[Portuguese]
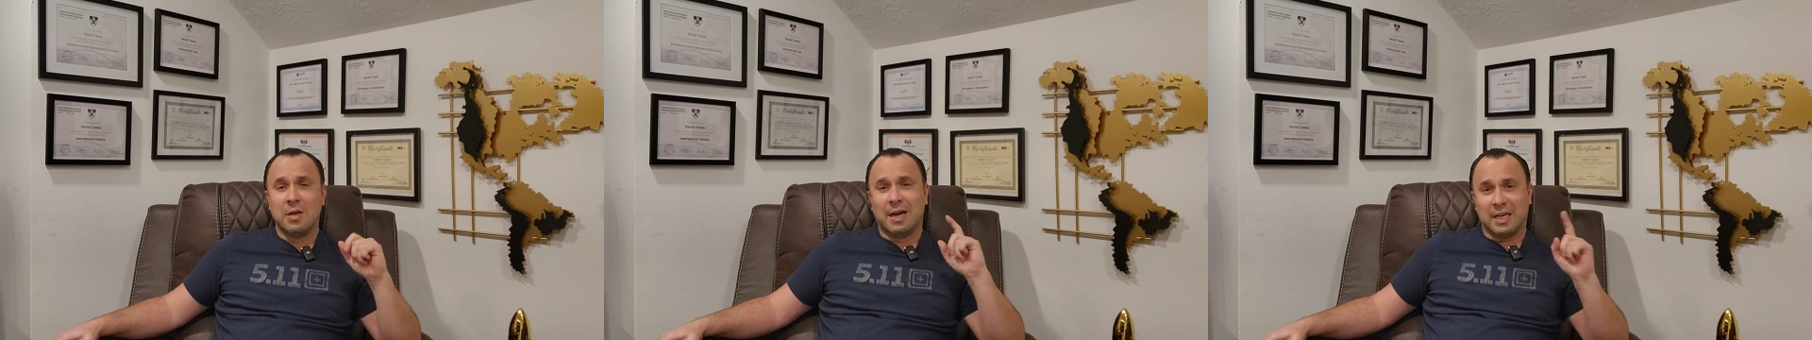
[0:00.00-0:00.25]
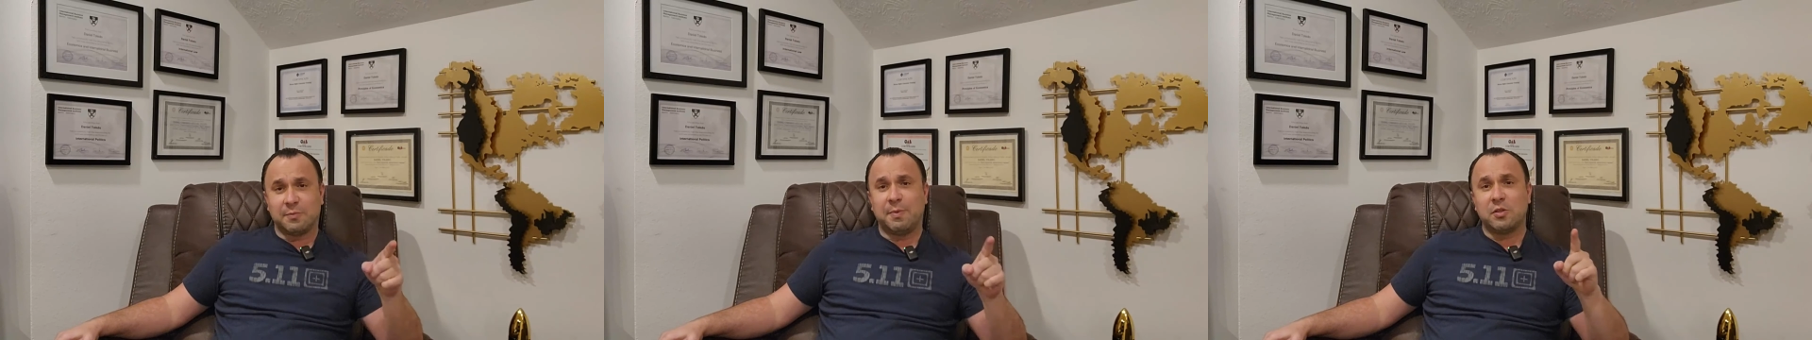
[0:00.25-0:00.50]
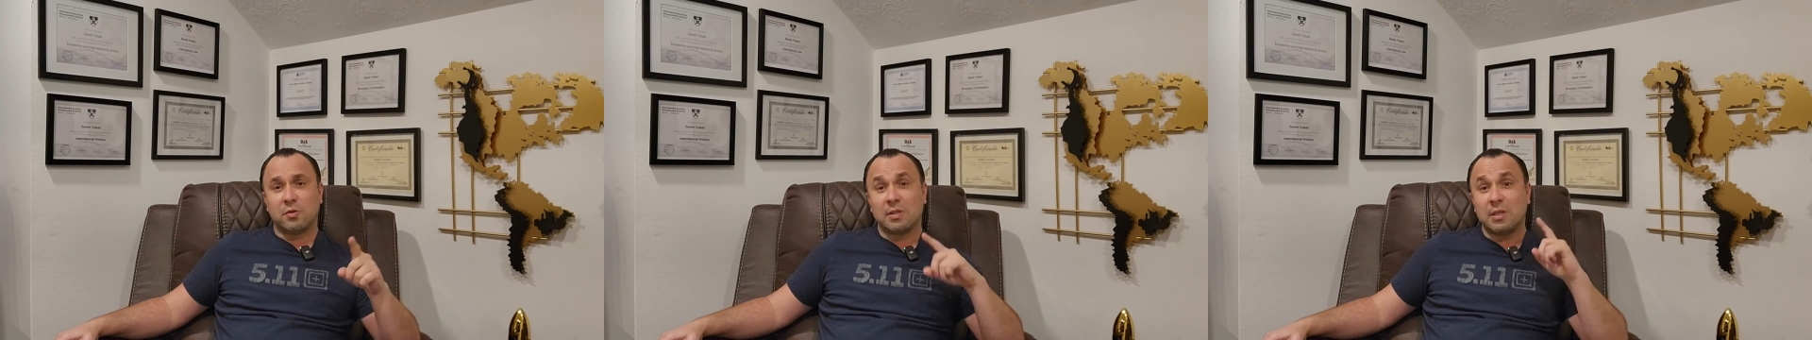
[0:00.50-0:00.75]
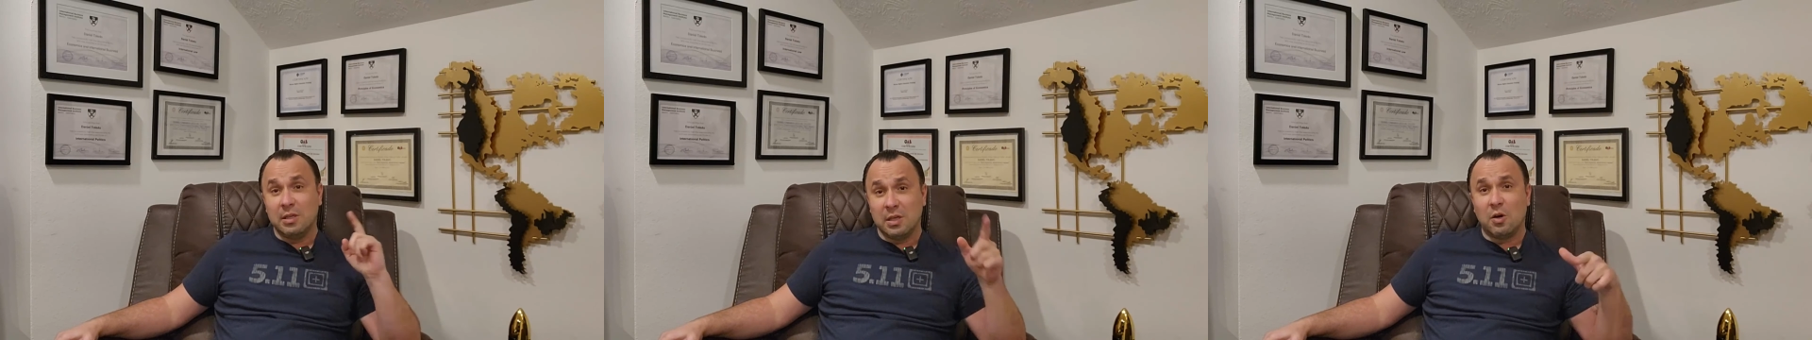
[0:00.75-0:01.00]
As
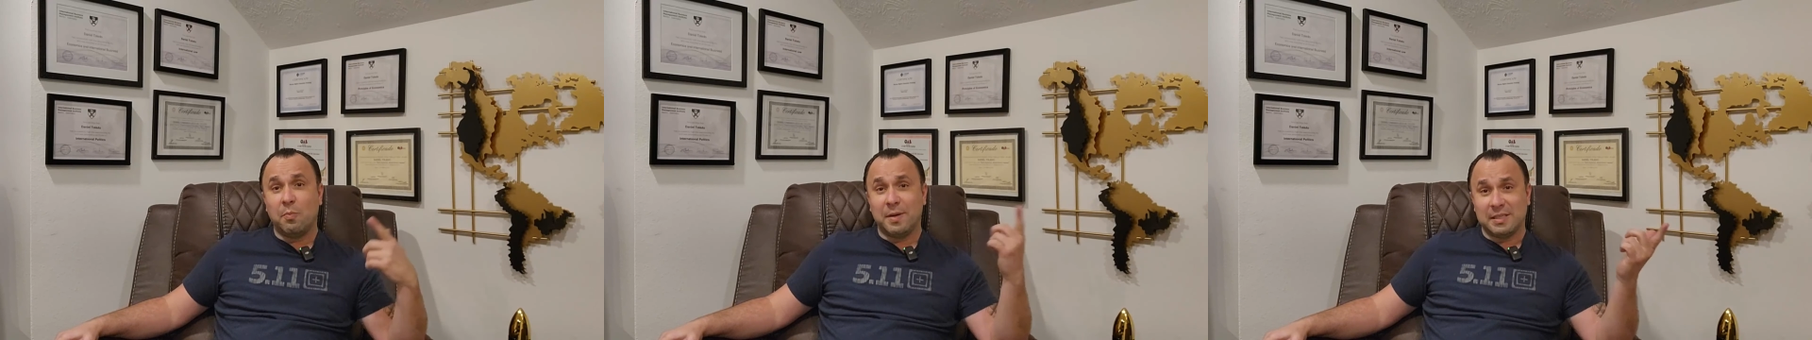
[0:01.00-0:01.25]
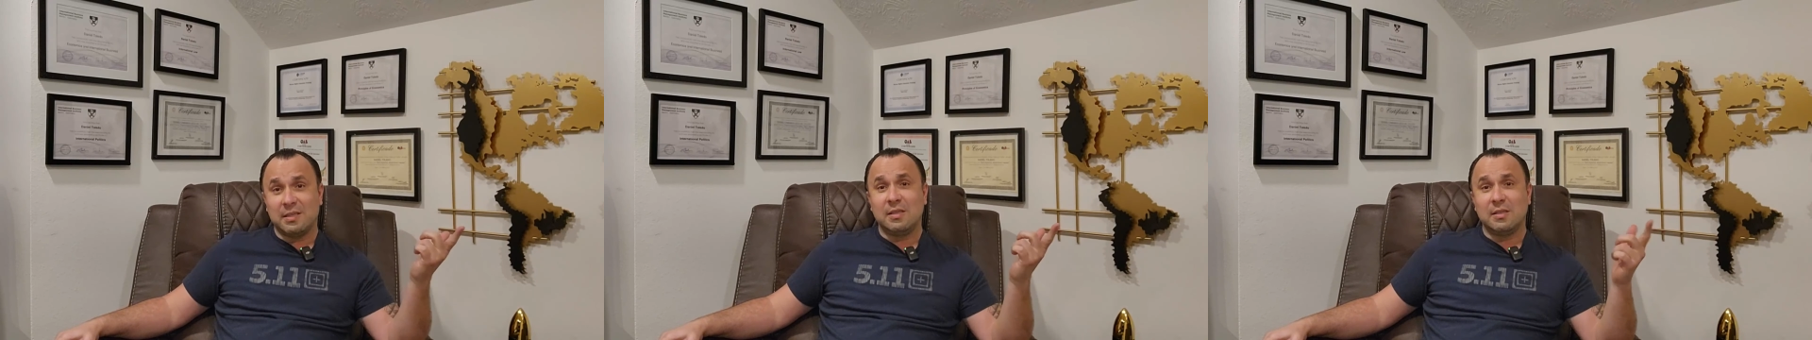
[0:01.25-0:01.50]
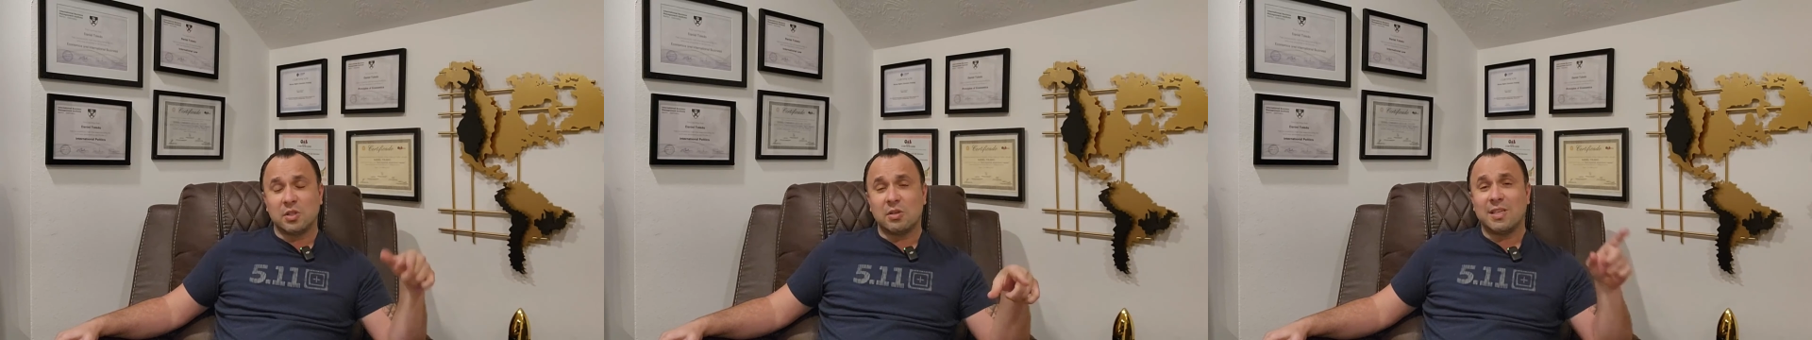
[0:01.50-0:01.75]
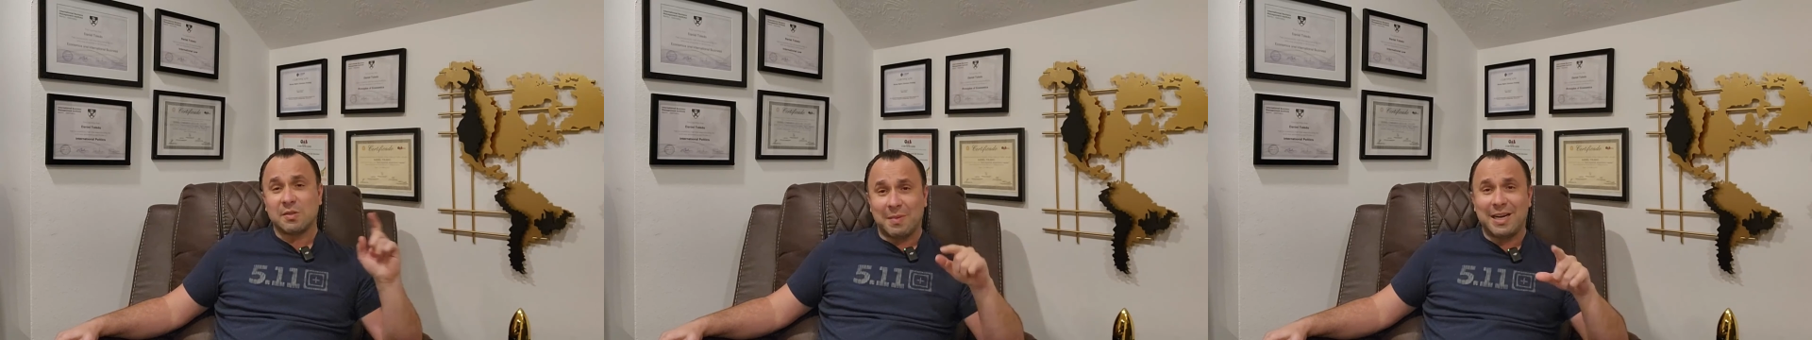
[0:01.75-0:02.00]
pessoas que não pesquisam são
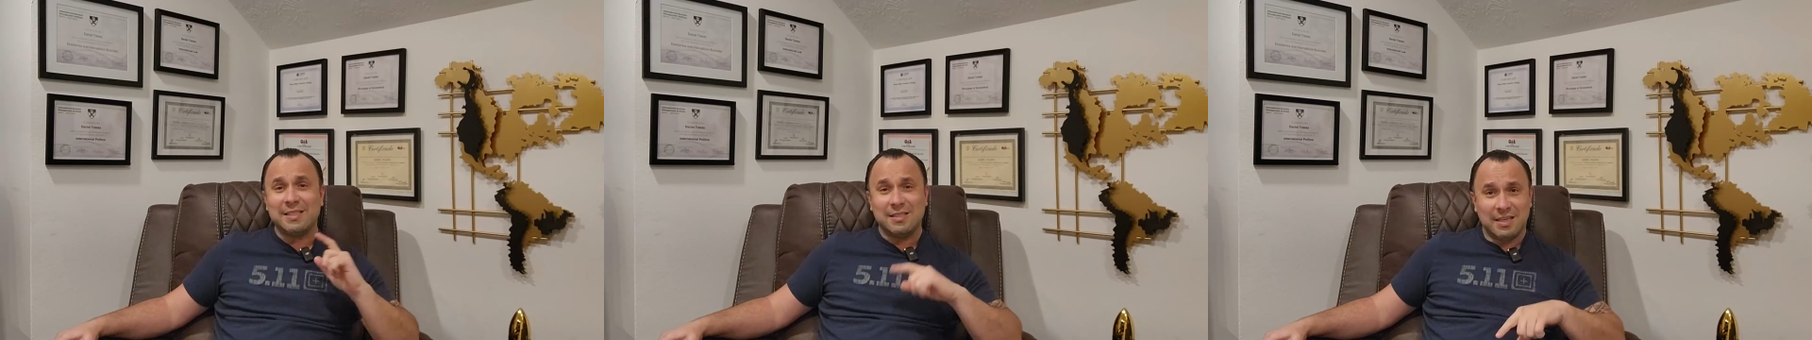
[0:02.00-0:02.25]
as mais